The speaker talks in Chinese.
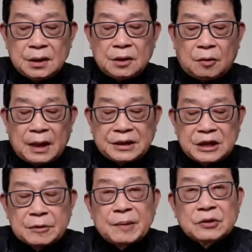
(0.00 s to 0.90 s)
华尔
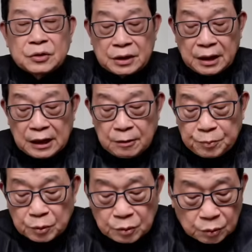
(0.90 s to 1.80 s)
街日报》说，特朗
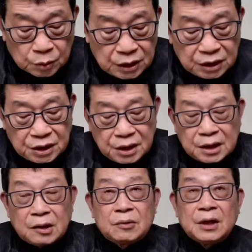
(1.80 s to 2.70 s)
普努力提
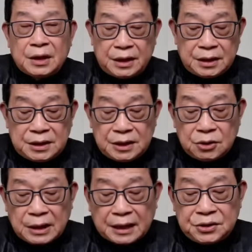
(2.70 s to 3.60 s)
高年
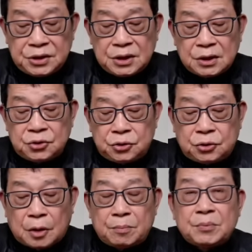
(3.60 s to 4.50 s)
轻男性
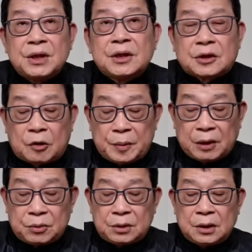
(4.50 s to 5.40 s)
选民的投
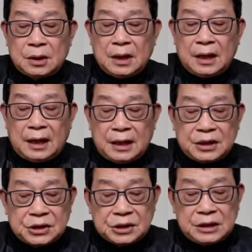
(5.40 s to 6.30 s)
票率，哈
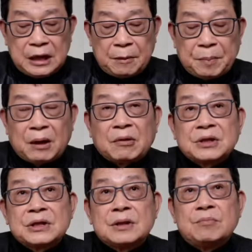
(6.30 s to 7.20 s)
里斯押宝了
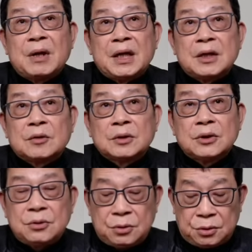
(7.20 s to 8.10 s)
是美国
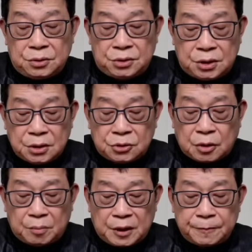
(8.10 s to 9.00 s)
的女性
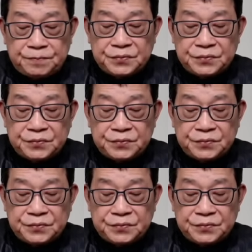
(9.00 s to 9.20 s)
选民。